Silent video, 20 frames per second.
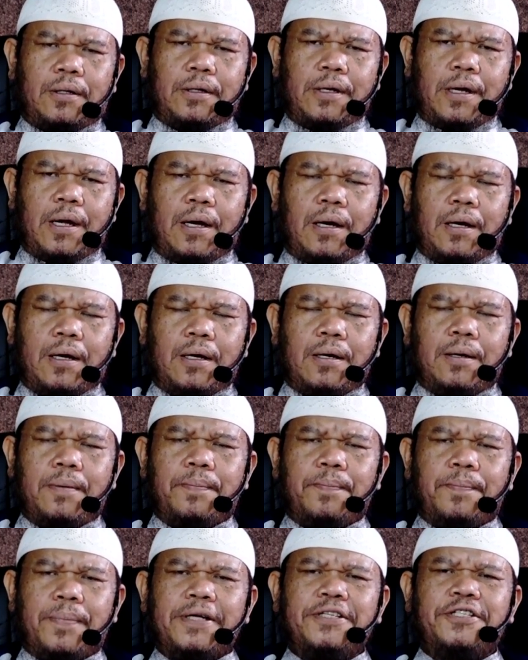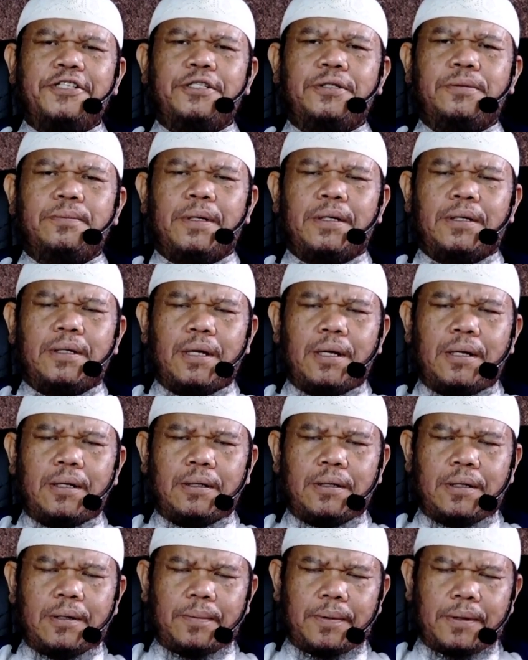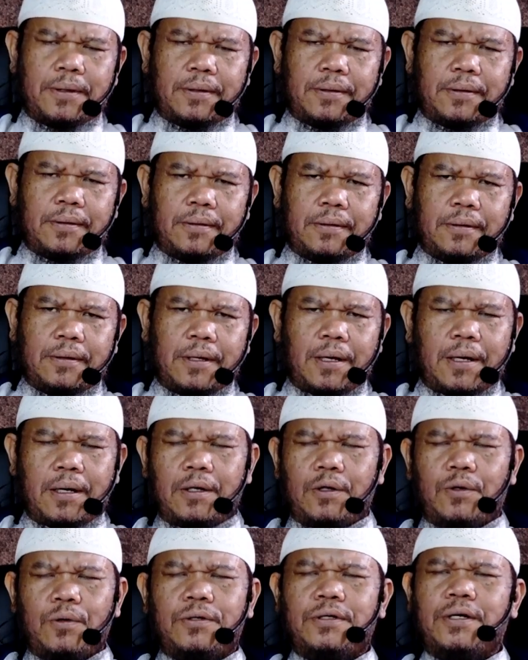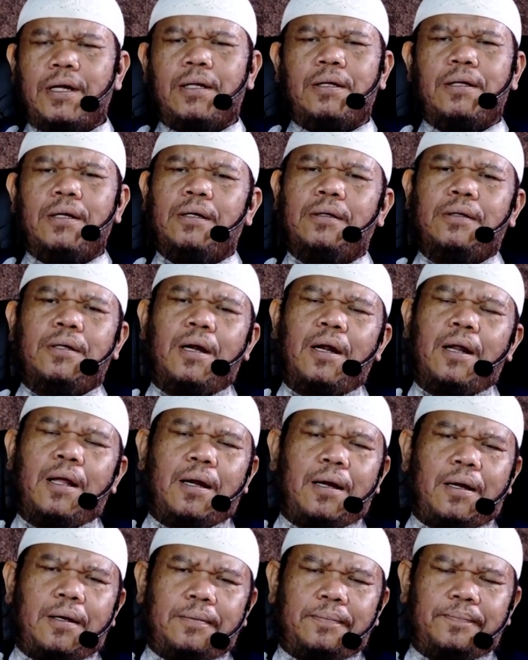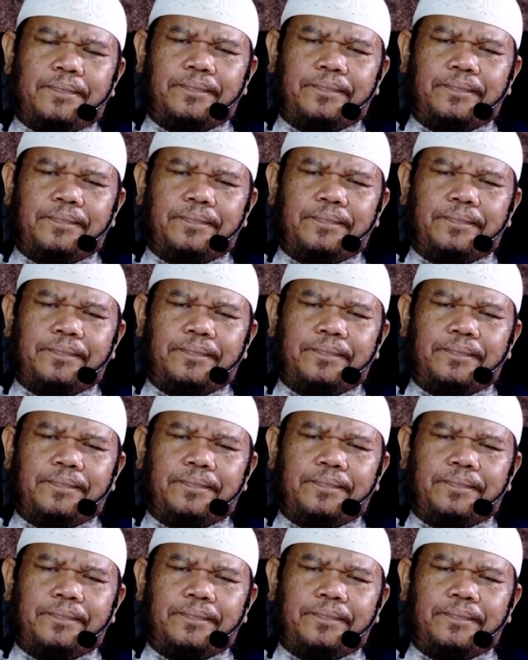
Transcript: Jangan pas matahari terbit. Karena itu saat yang terlarang.